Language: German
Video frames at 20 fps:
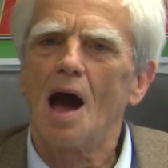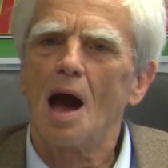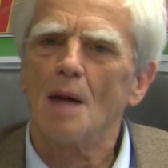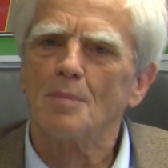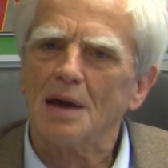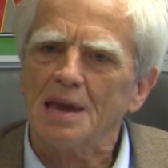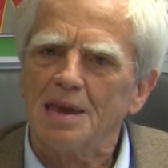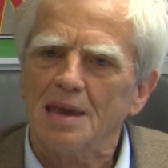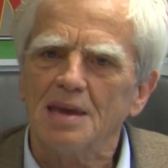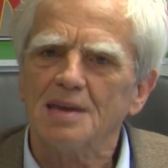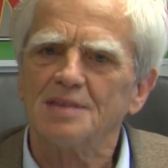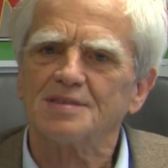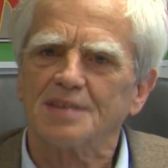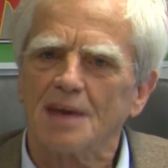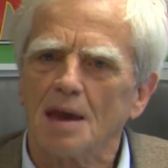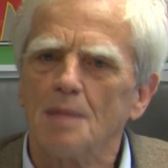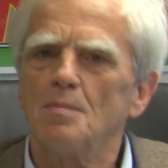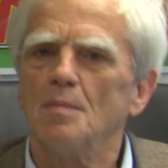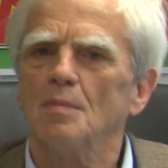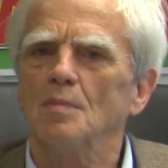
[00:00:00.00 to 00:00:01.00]
Aber
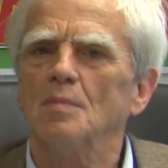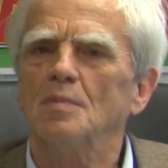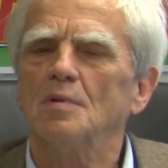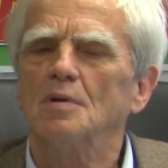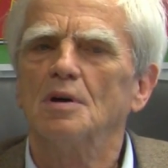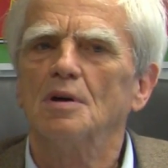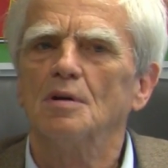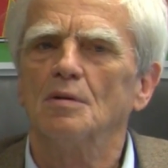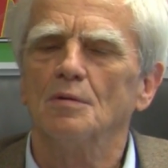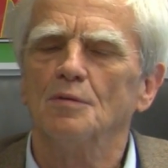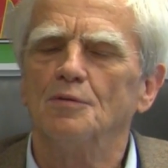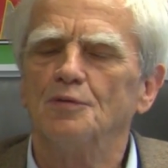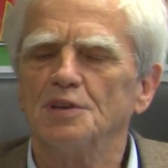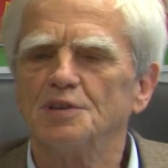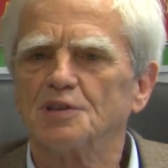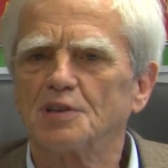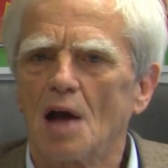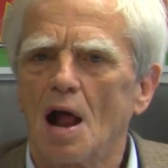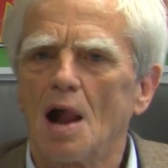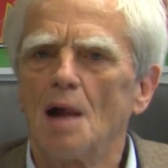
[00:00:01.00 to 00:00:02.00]
ESM und
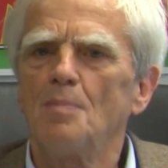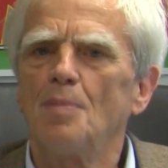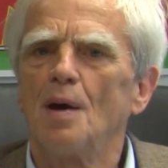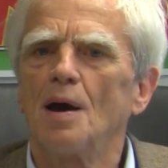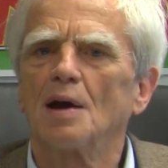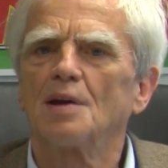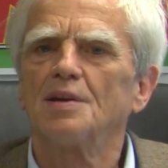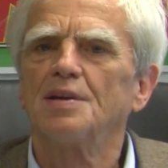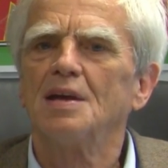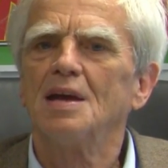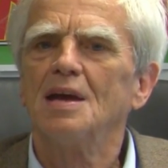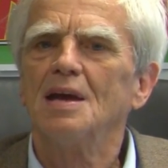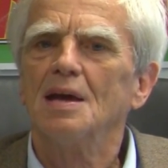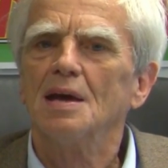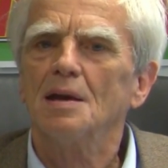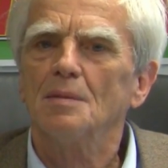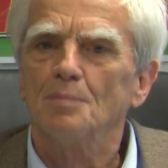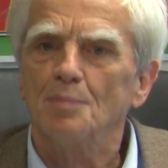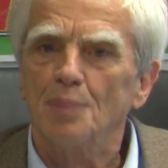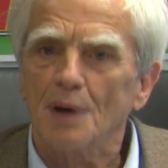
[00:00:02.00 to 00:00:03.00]
Fiskalpakt
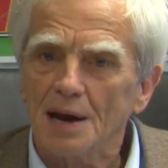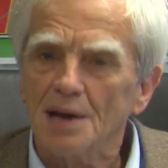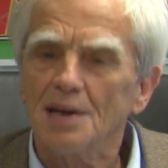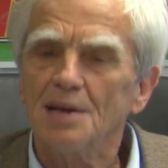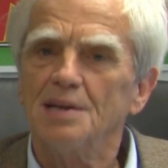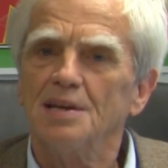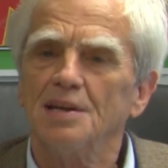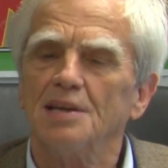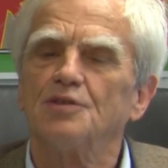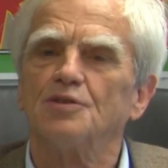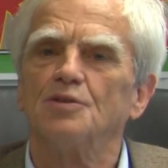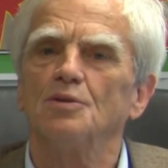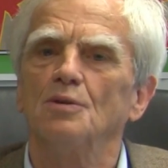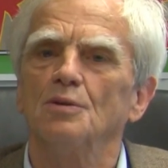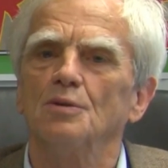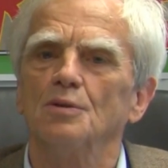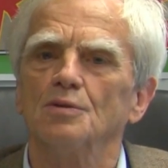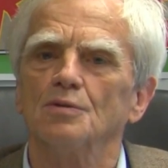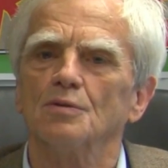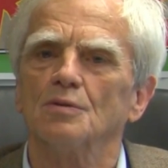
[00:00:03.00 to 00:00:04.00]
bringen nicht die
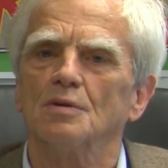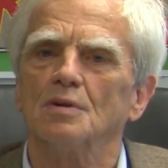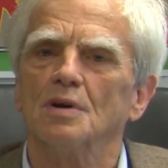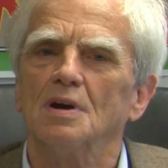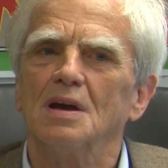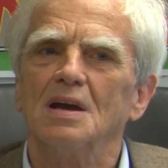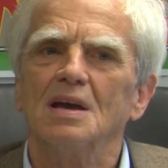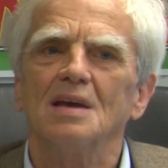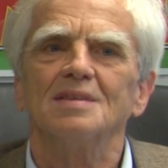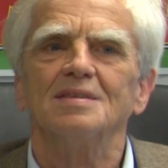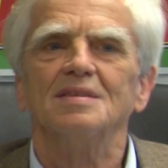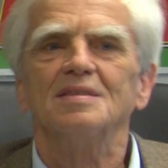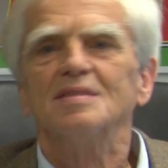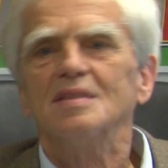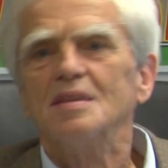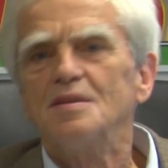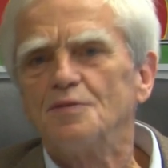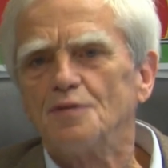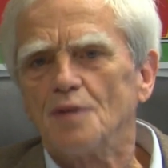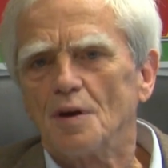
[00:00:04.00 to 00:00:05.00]
Lösung. Sie
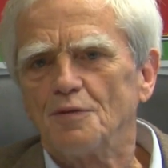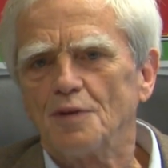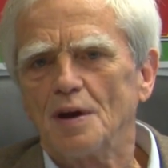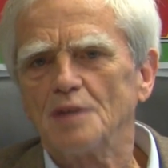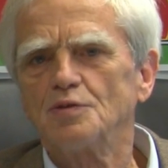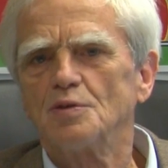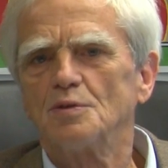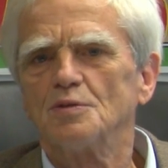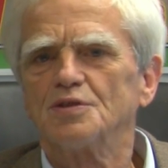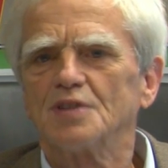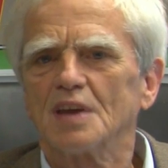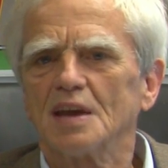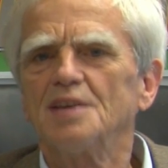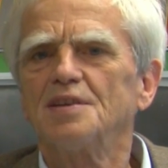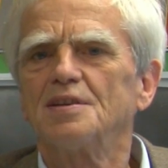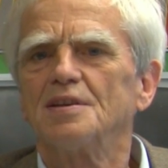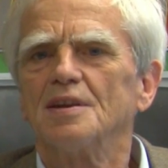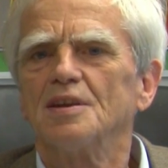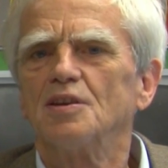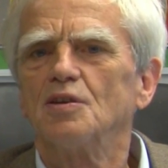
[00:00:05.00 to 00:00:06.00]
sind
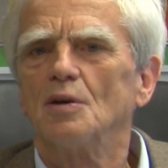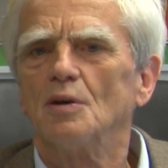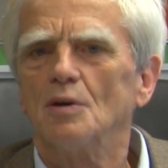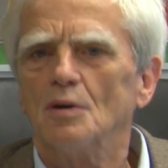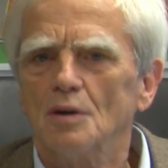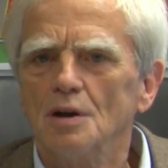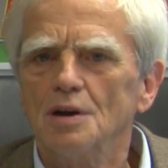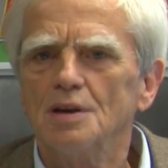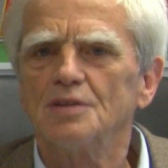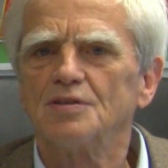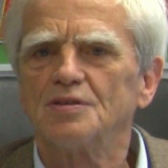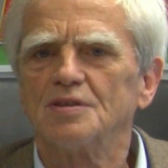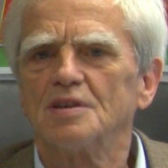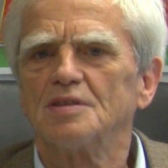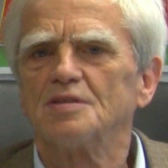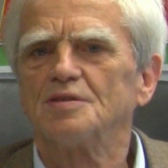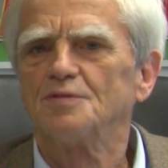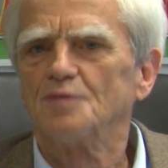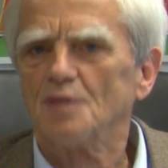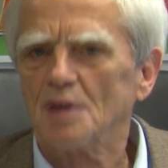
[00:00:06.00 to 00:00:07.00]
verfassungsrechtlich
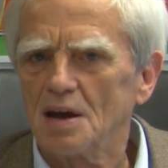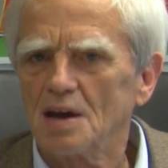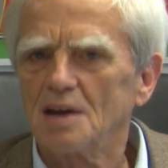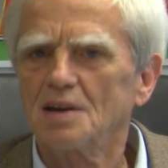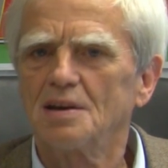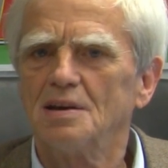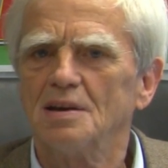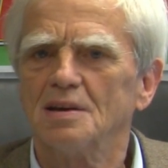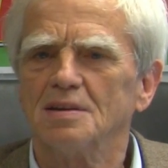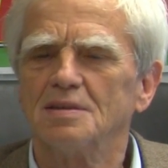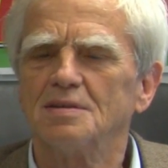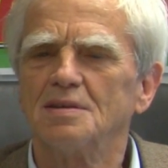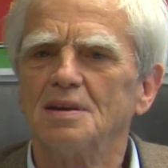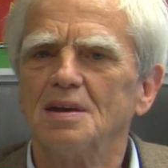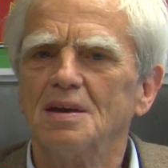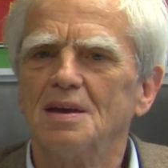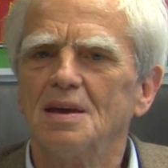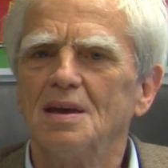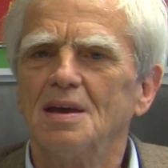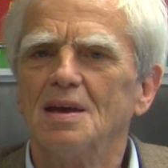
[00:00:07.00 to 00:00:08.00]
äußerst fraglich.
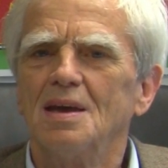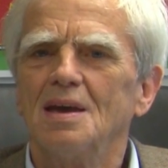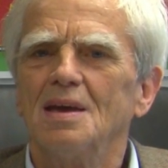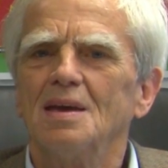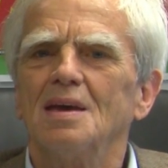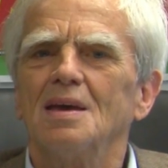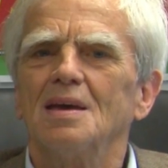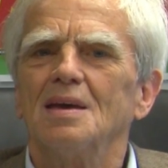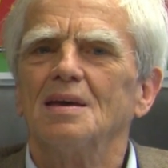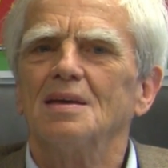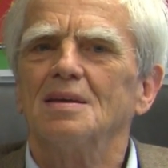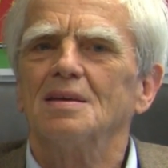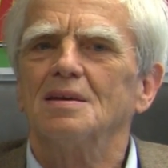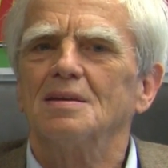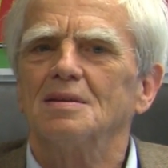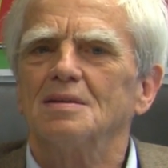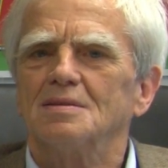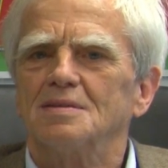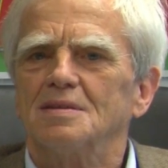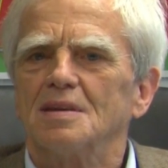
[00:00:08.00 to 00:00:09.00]

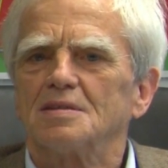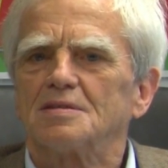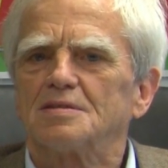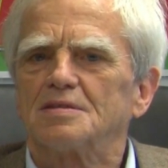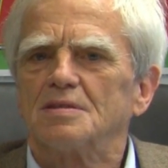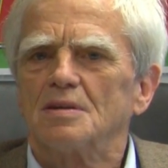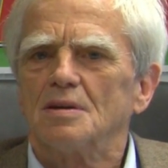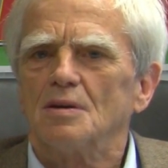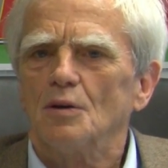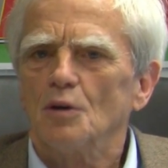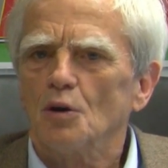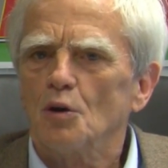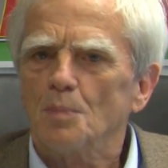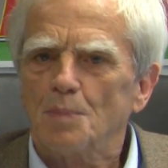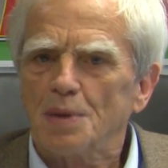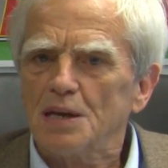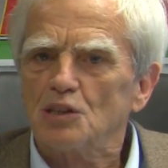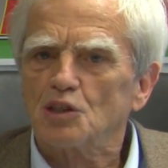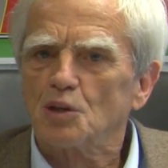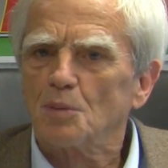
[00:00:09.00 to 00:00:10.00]
Das
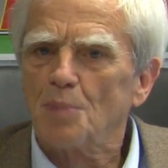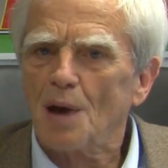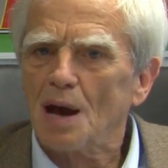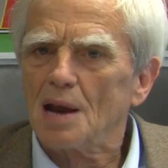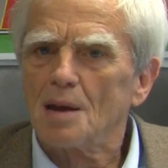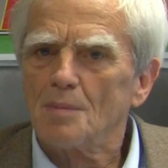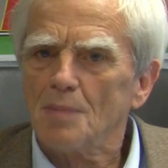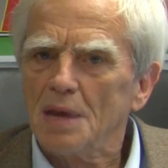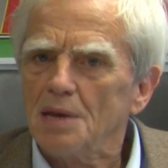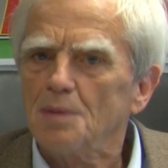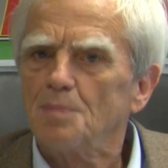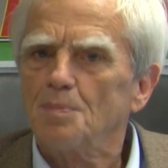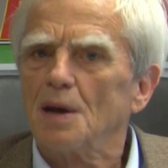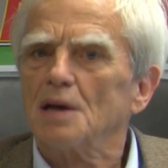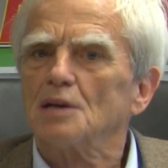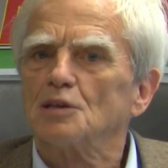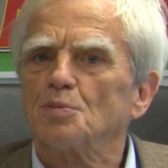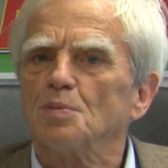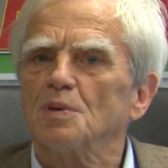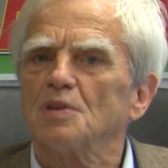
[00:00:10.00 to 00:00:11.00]
Europäische Parlament
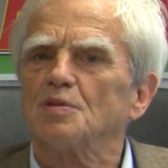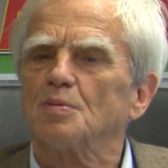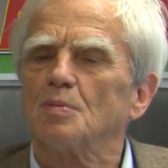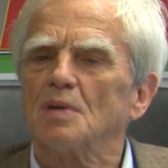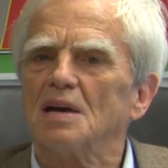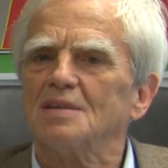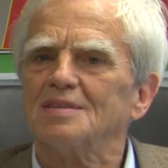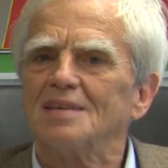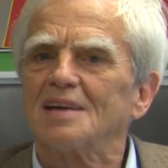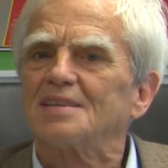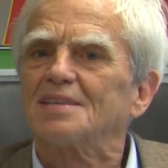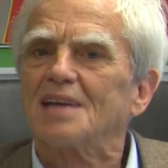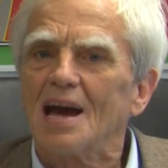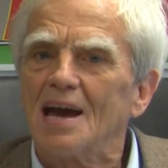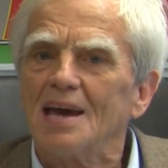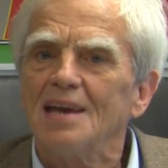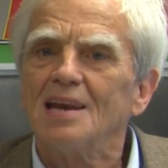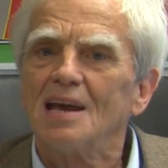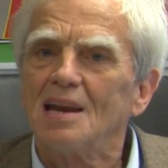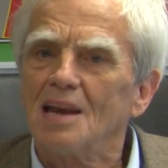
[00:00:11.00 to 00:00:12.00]
beispielsweise hat
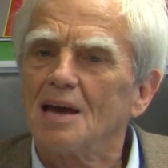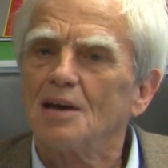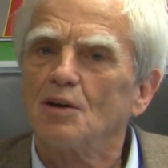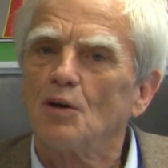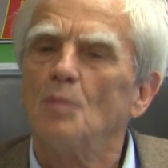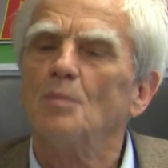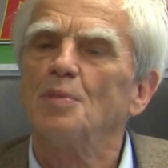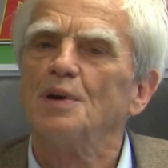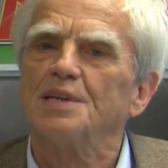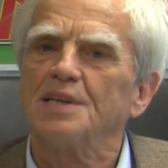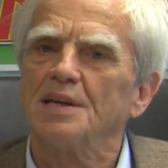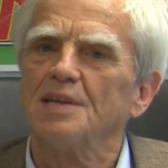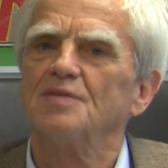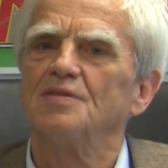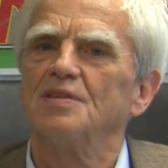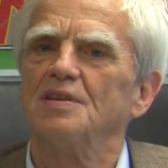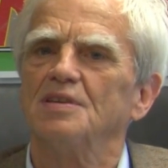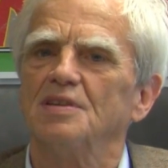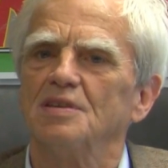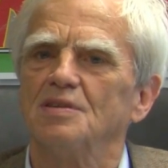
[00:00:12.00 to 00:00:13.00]
keinerlei
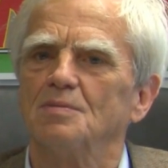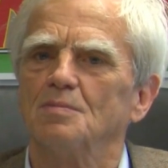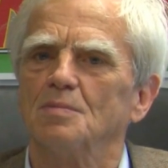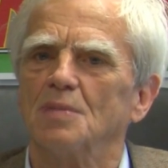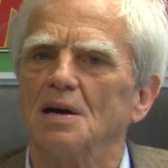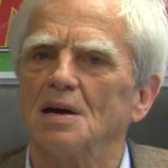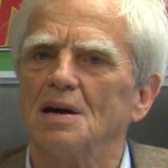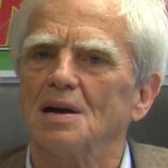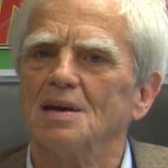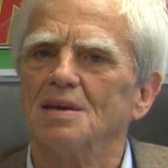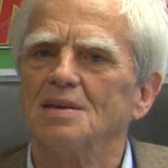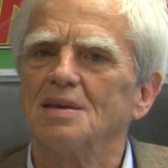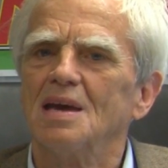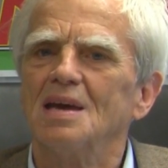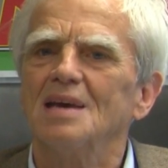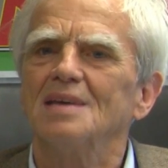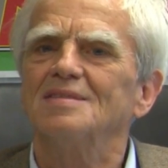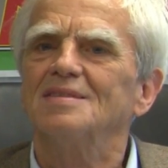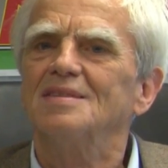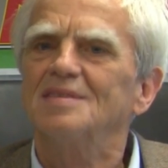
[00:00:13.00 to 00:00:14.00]
Kompetenz in diesem Bereich.
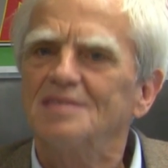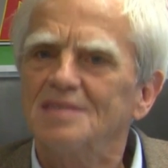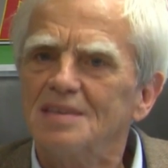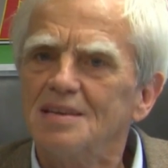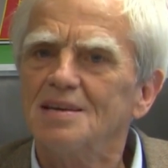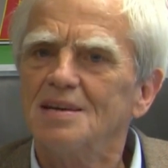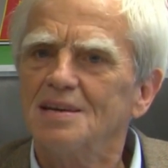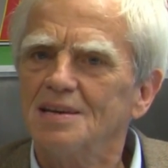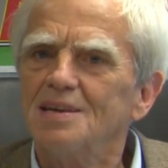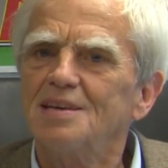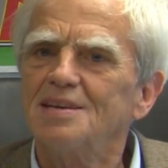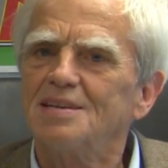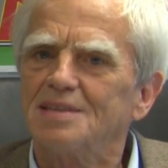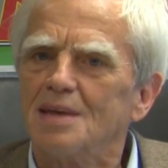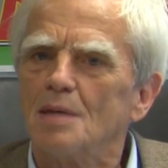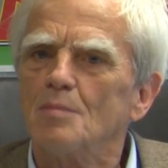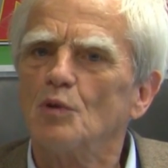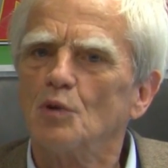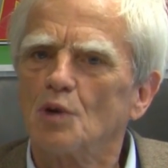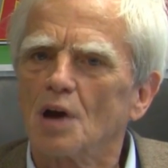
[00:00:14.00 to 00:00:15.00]
Sie sind
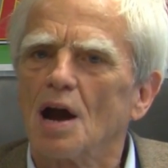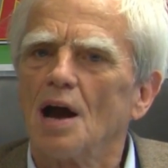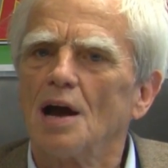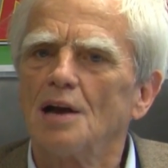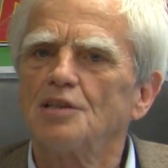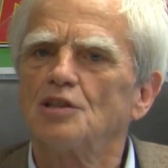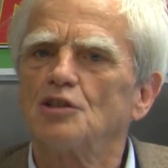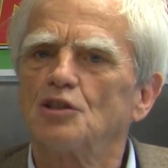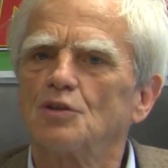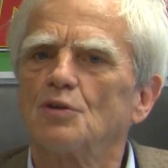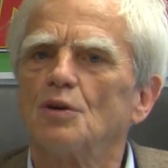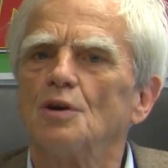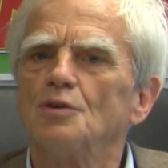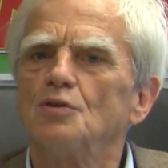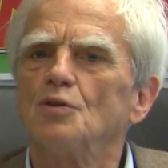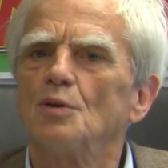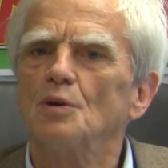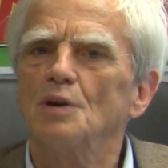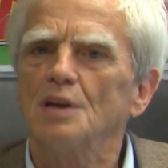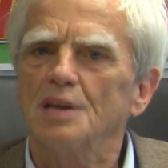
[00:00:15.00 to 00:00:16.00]
nicht demokratisch
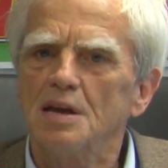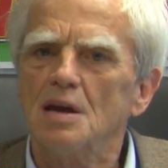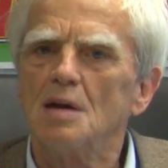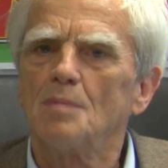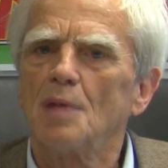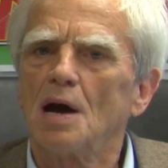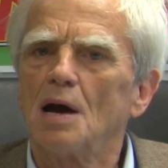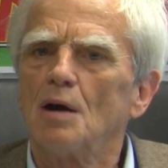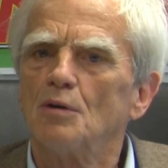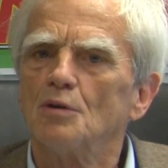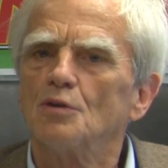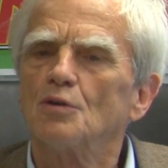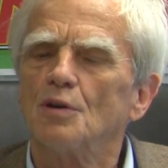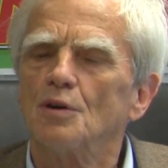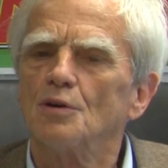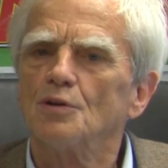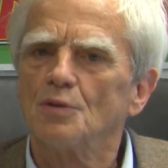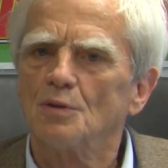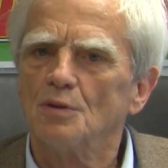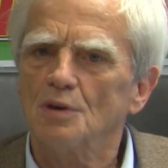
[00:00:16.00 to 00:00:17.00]
kontrollierbar und
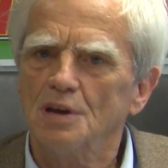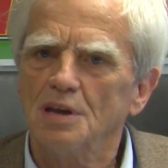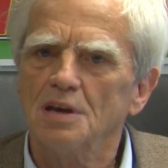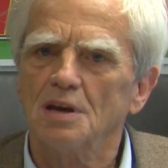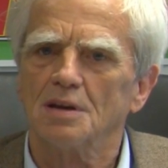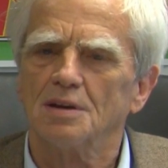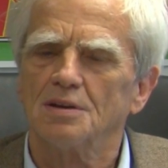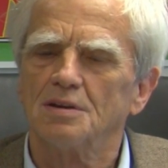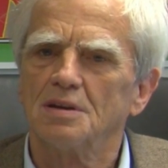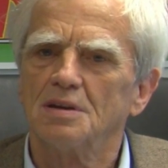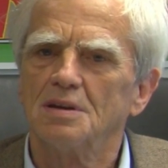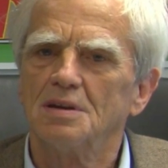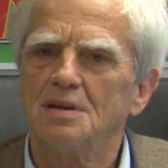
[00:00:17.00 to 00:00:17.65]
kontrolliert.